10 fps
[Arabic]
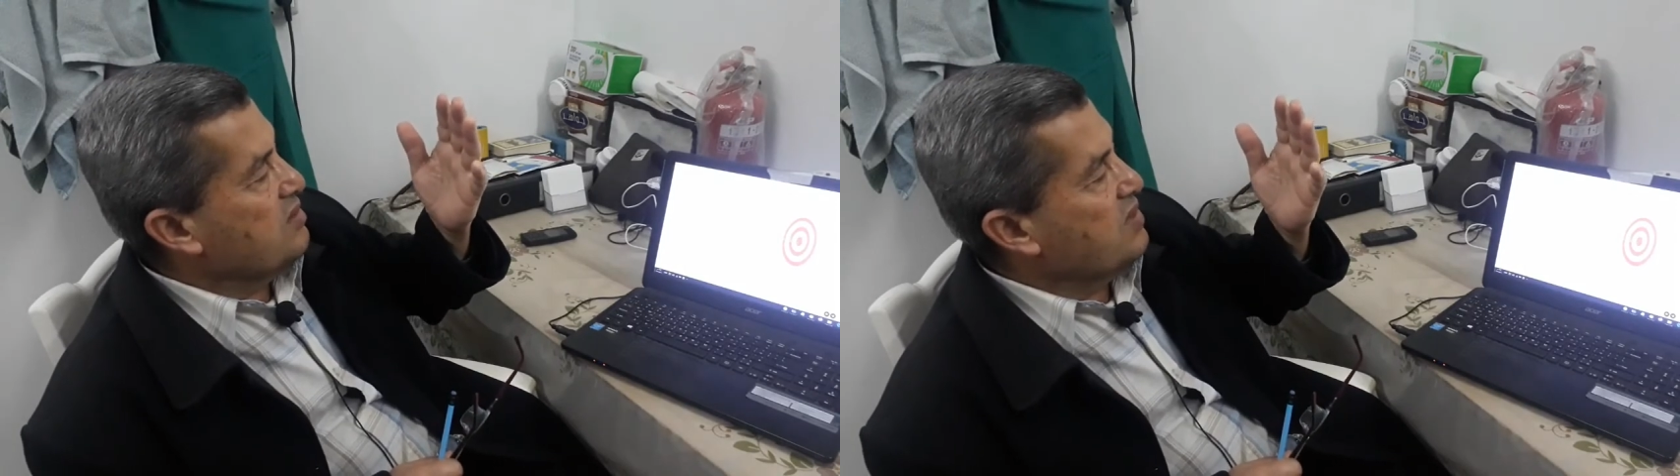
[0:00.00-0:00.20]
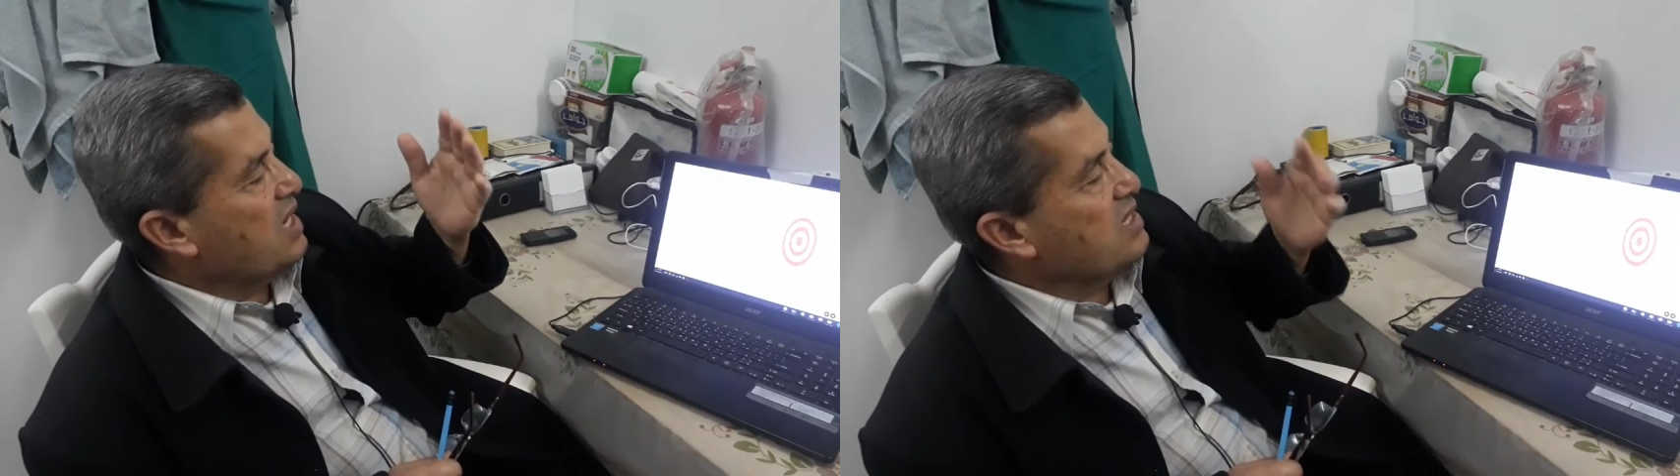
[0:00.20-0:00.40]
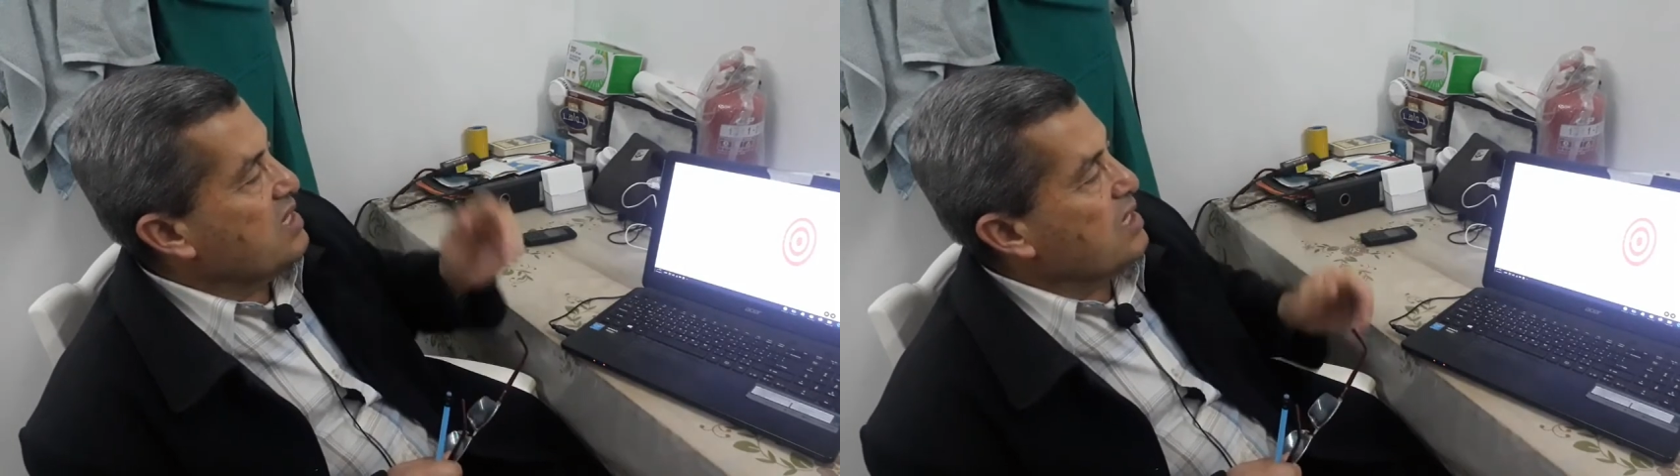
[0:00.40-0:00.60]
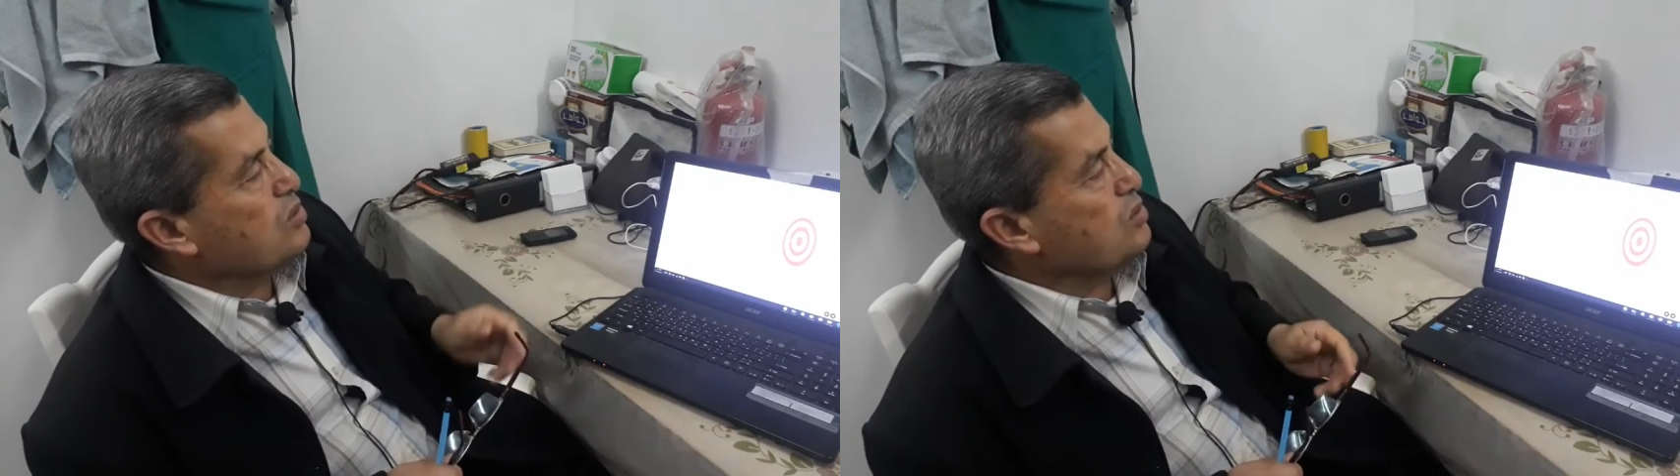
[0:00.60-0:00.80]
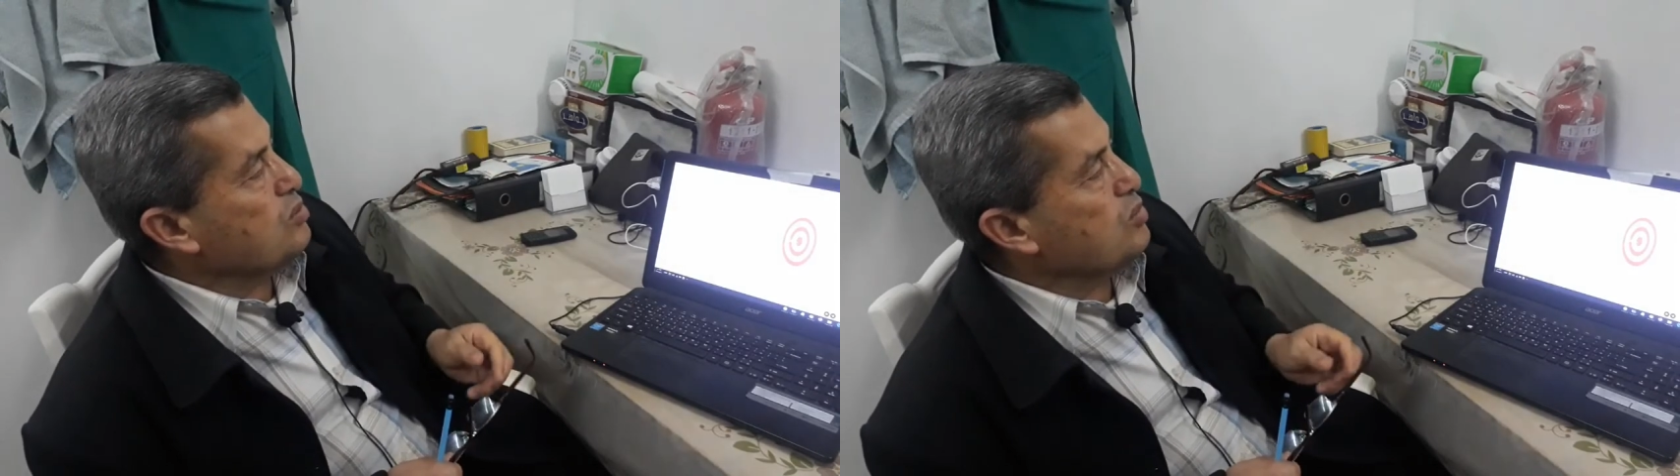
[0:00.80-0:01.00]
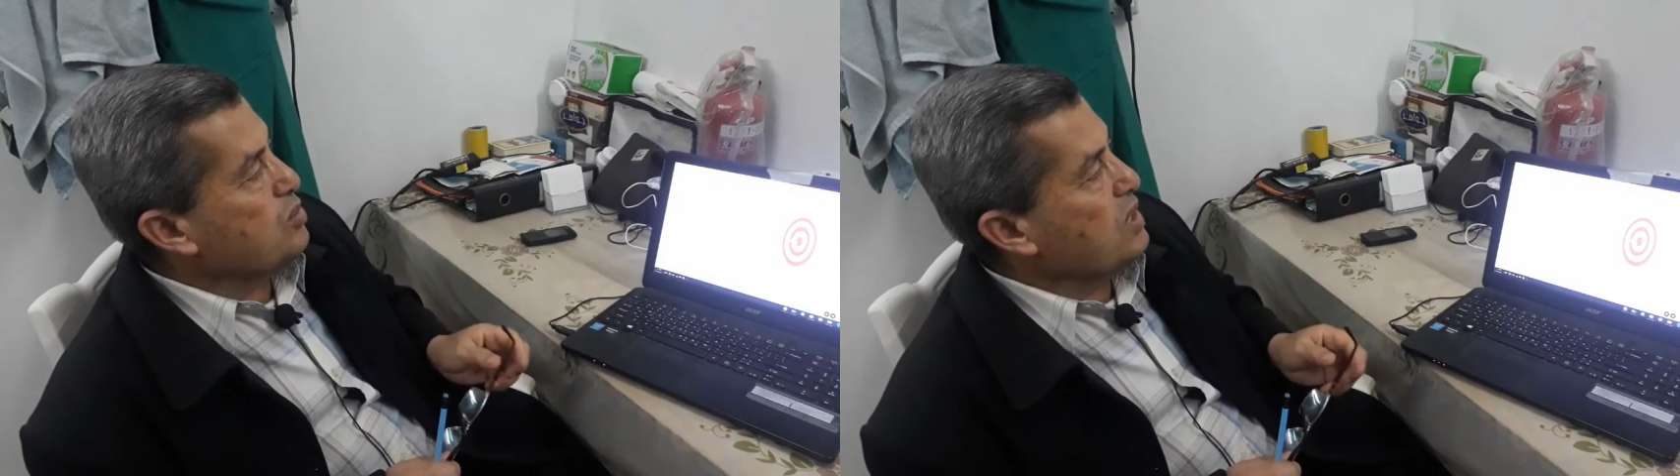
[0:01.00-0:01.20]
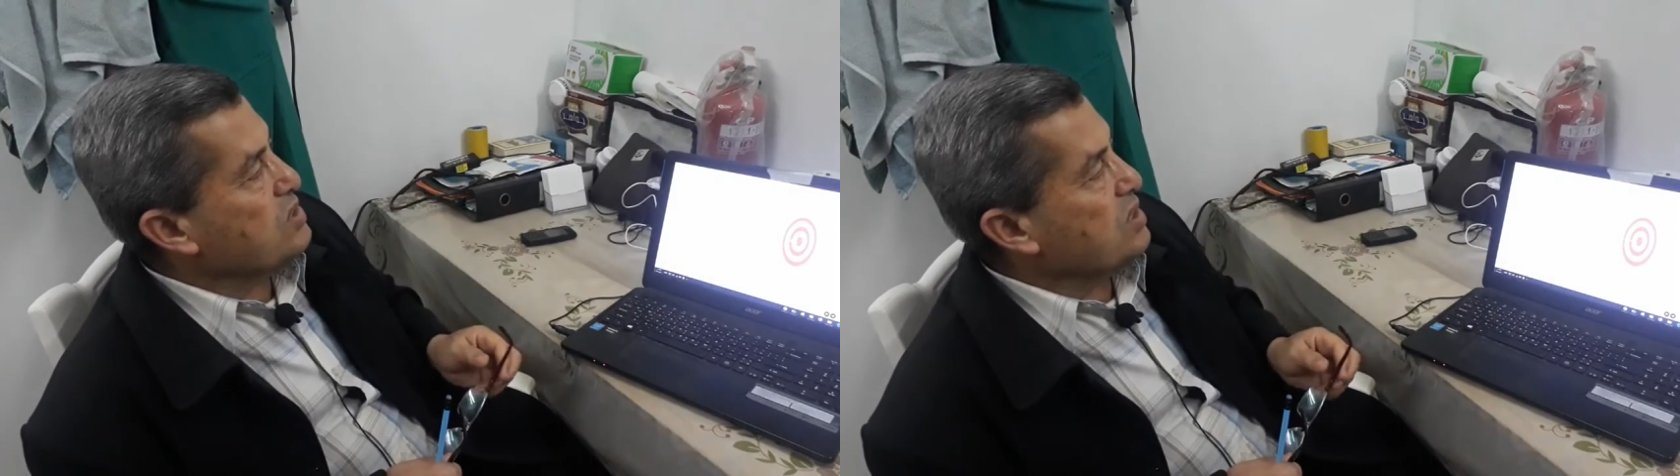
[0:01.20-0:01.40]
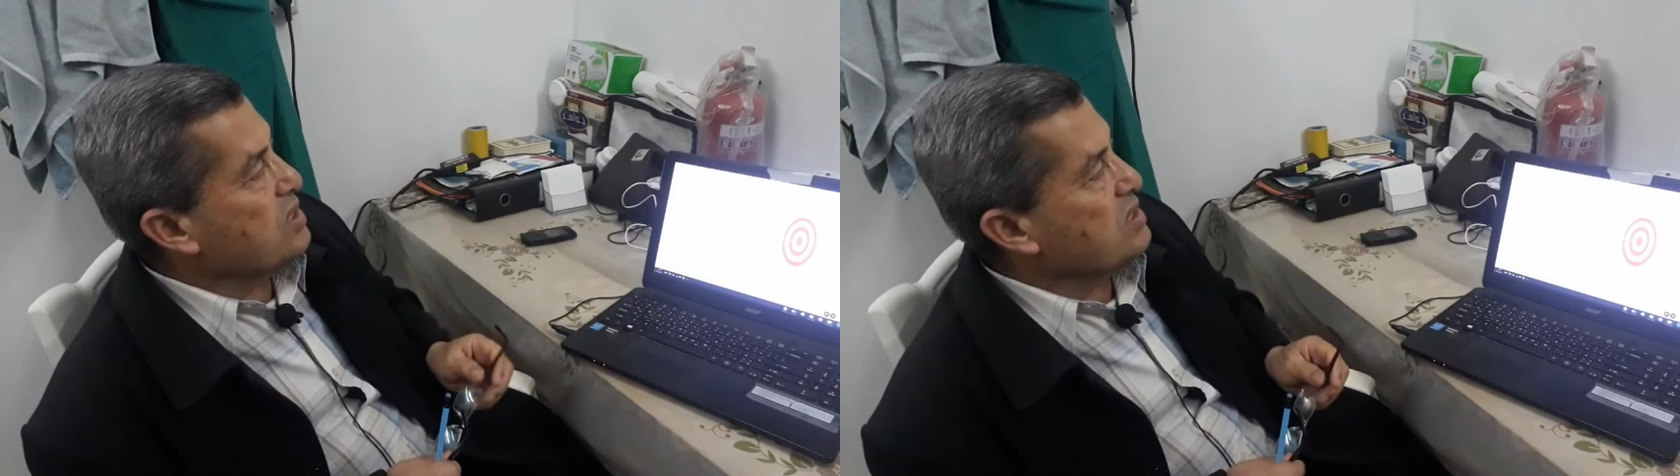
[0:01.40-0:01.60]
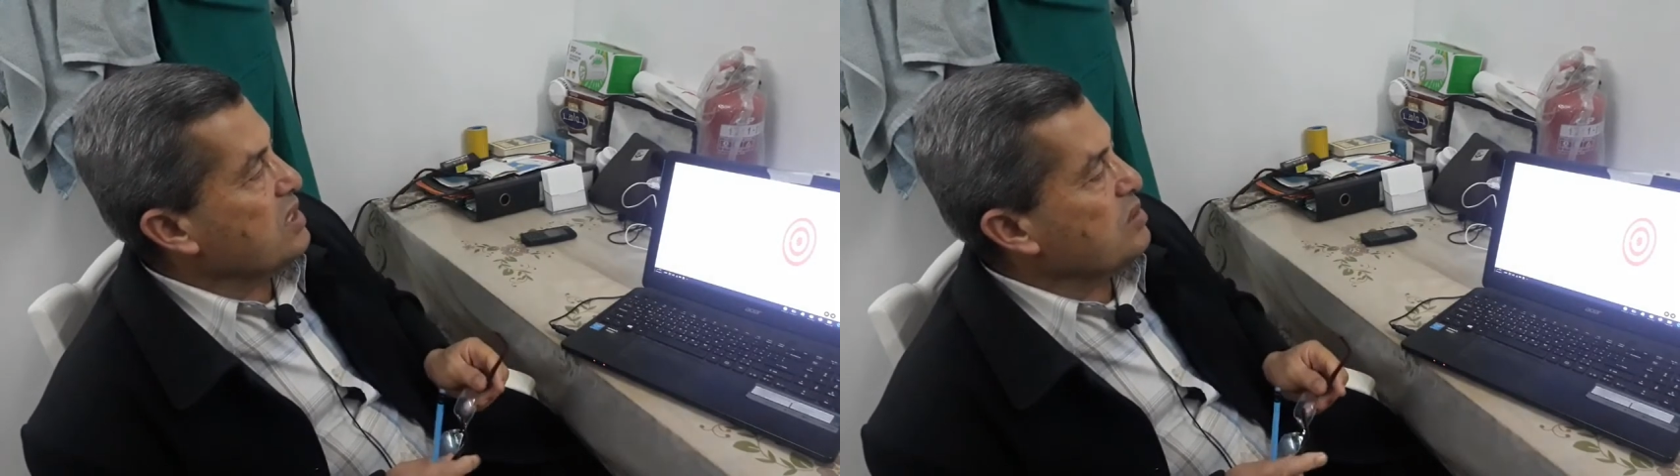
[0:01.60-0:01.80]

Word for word: في حد ذاته مباشره